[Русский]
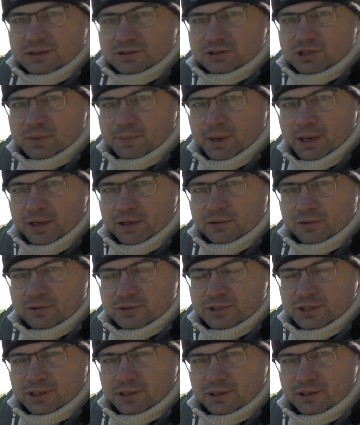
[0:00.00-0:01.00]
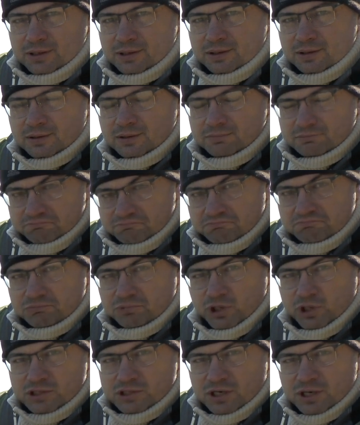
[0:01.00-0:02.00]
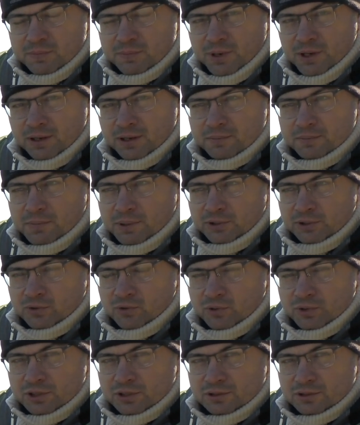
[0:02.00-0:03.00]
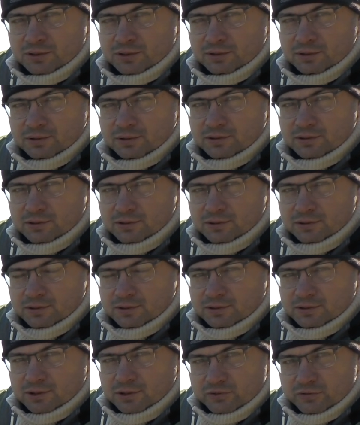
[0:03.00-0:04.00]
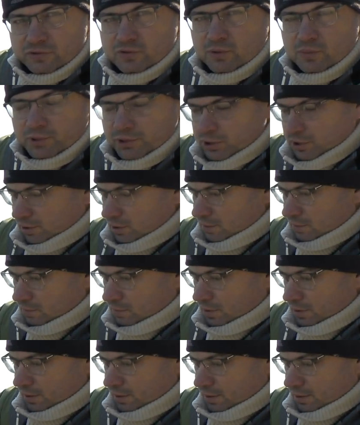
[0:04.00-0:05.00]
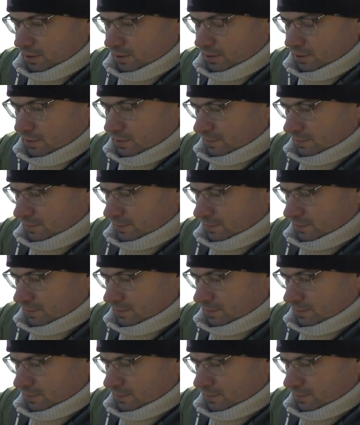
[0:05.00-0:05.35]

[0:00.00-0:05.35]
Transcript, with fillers: Шамайка, друзья. Есть рыбка, подходит. Значит, все мы делаем правильно.